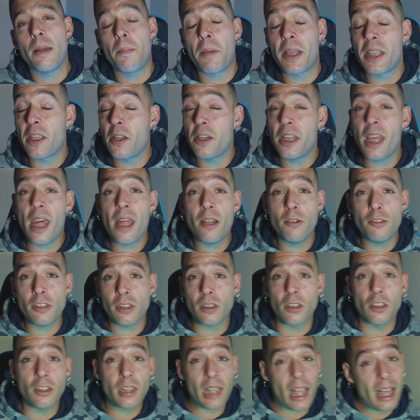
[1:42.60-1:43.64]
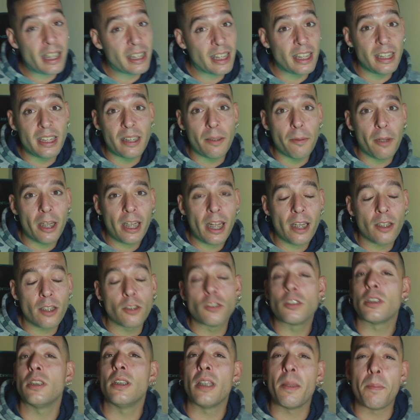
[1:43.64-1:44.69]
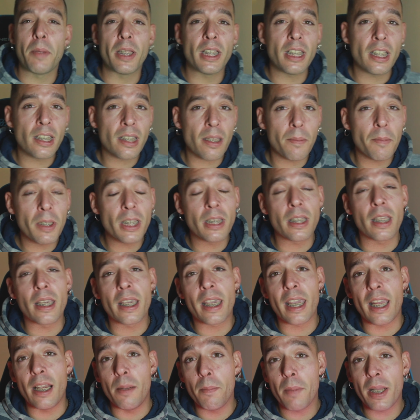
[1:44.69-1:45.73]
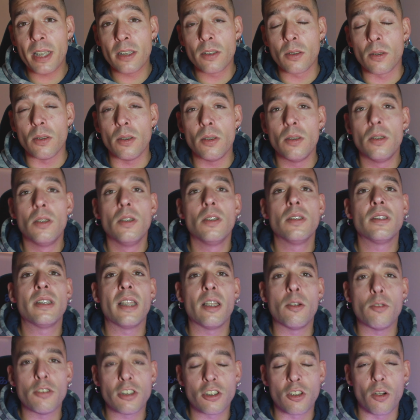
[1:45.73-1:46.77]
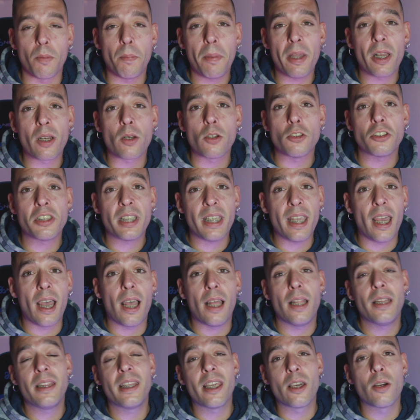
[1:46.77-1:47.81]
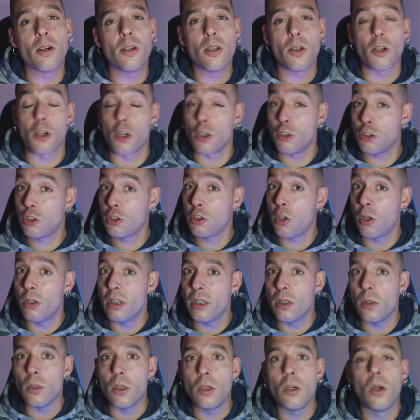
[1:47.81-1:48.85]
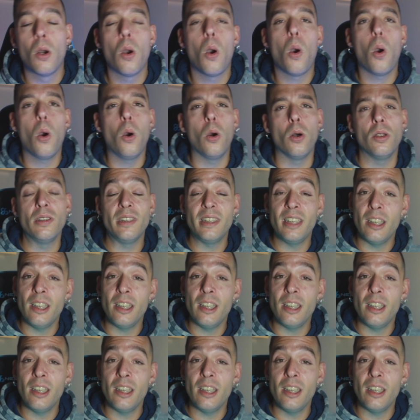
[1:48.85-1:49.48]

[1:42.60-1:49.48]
la mayoría de nuestros huskies siberianos, independientemente que el manto de nuestro perro sea de color sólido o